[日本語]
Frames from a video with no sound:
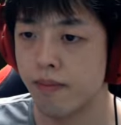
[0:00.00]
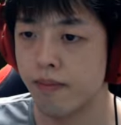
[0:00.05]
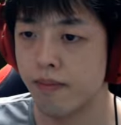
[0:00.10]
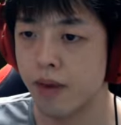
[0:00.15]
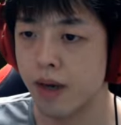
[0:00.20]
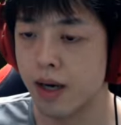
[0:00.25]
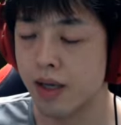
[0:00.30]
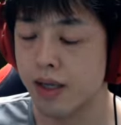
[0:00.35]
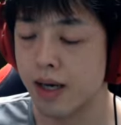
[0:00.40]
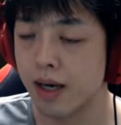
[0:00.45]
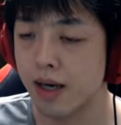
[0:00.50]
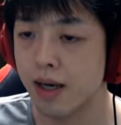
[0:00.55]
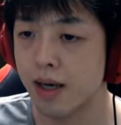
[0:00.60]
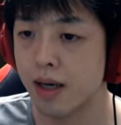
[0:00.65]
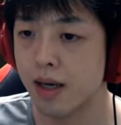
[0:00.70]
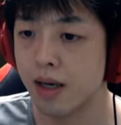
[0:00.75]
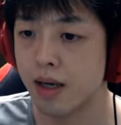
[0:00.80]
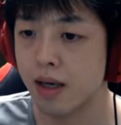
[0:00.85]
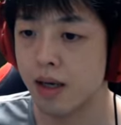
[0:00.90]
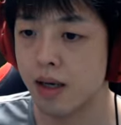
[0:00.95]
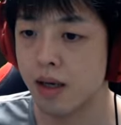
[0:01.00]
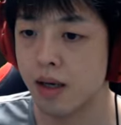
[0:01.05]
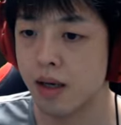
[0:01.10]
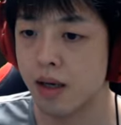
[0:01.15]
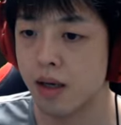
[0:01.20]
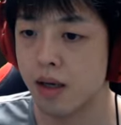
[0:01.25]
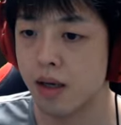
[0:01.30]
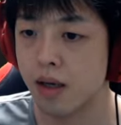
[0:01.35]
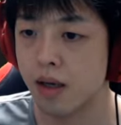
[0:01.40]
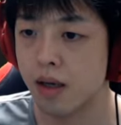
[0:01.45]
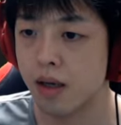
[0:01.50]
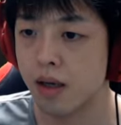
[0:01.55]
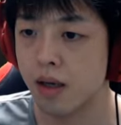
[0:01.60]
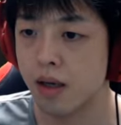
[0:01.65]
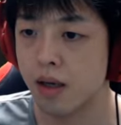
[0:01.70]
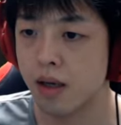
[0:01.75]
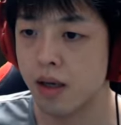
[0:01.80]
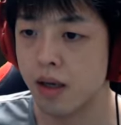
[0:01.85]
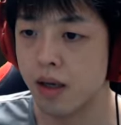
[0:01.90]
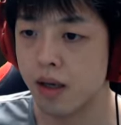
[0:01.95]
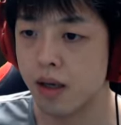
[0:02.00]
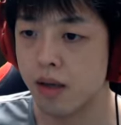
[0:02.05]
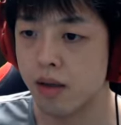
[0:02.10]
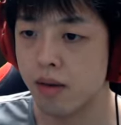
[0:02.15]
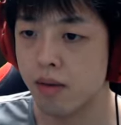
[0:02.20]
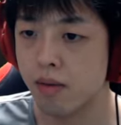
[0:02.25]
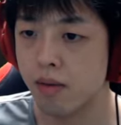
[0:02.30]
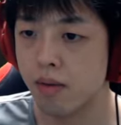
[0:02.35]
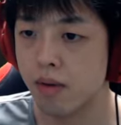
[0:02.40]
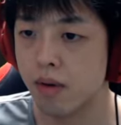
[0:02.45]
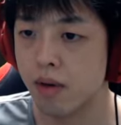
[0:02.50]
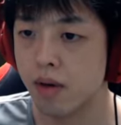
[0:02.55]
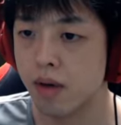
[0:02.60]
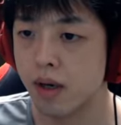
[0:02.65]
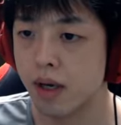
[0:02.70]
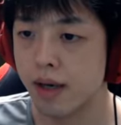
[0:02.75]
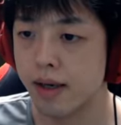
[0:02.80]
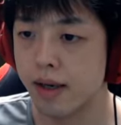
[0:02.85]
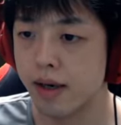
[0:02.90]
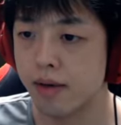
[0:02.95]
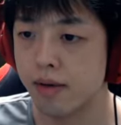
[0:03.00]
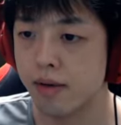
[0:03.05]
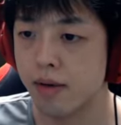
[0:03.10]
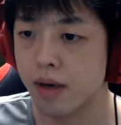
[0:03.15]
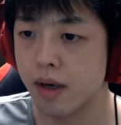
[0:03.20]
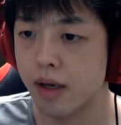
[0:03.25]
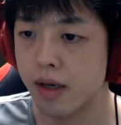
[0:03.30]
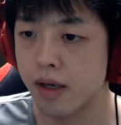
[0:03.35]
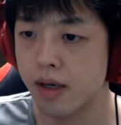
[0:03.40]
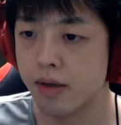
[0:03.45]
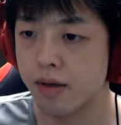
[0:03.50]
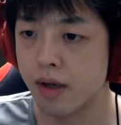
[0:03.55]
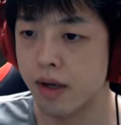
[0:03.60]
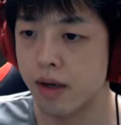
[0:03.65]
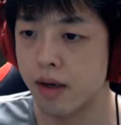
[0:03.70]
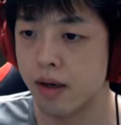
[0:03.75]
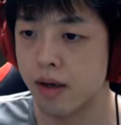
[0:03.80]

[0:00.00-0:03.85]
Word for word: 開いたえっ、ー、と入れる入れるね